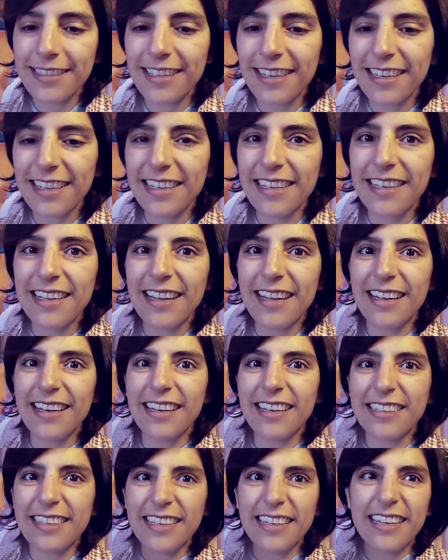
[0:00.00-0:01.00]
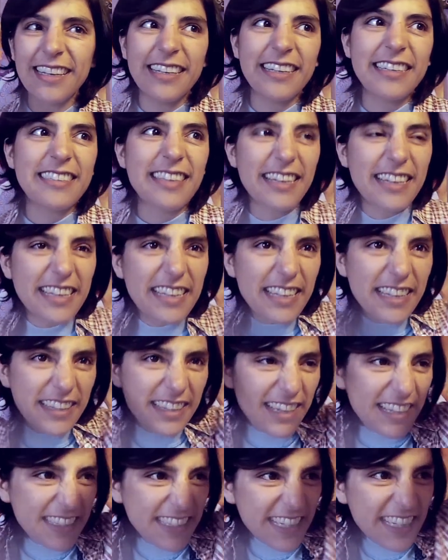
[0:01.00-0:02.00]
salía en la tele y salía de
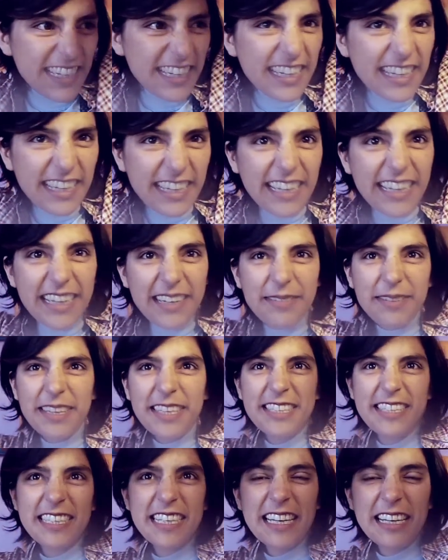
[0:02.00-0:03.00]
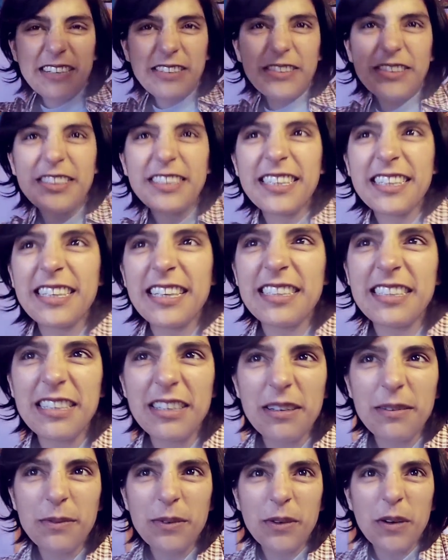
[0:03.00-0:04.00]
la tele y me decía cosas así
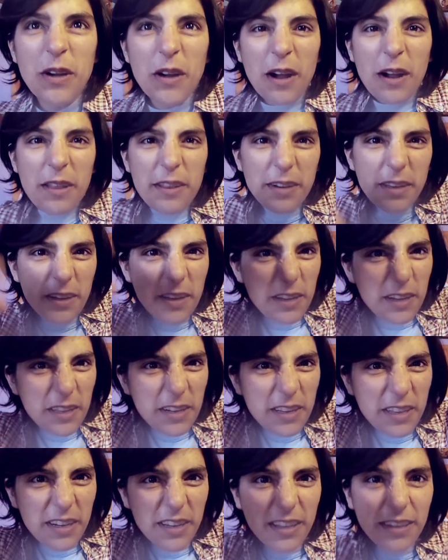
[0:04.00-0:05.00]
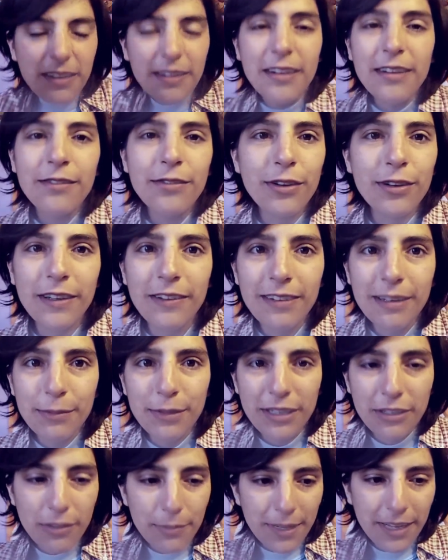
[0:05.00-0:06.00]
como horrible
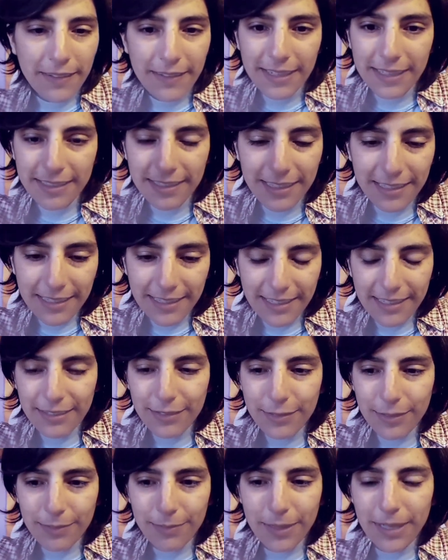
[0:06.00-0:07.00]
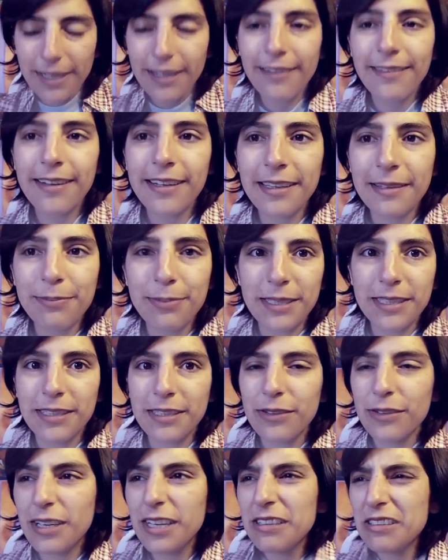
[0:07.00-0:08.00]
porque yo apagaba la tele y no apagaba y desperté
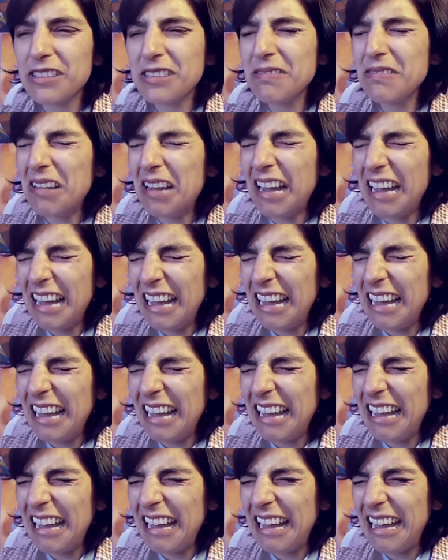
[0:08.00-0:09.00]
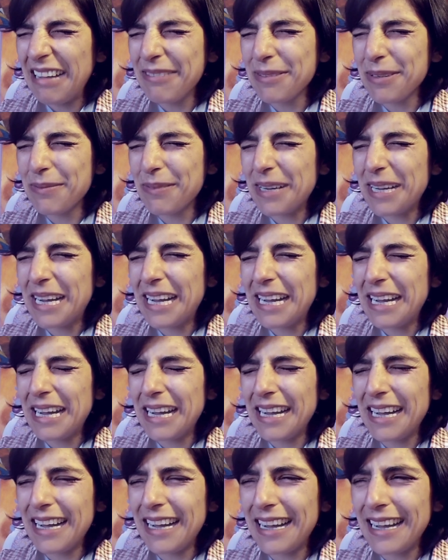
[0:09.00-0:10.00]
llorando así, ¡ah,
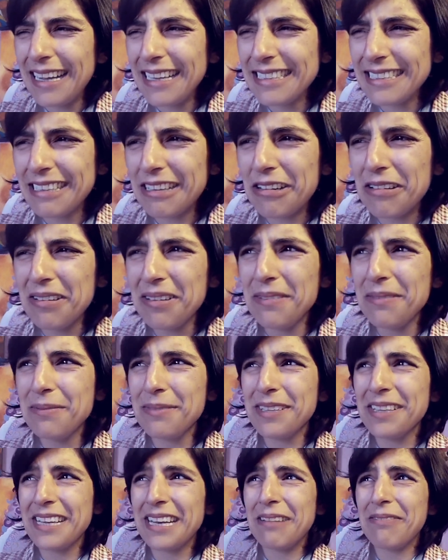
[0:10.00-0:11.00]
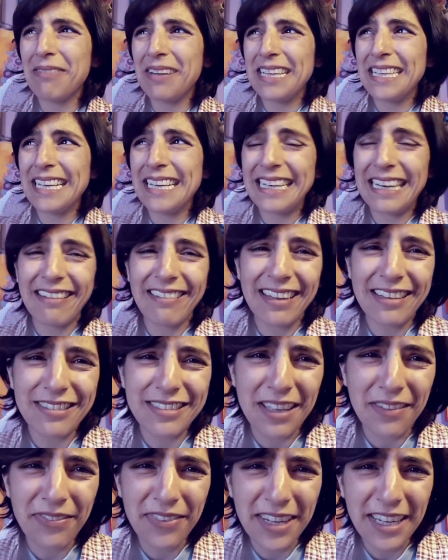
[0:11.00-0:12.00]
papá! Ese hombre de las mañanas, la
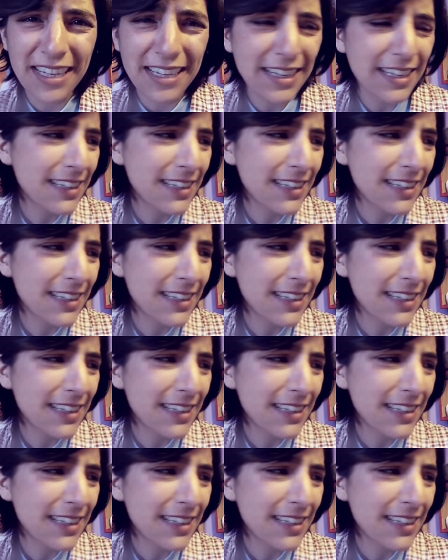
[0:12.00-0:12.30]
cosa fea.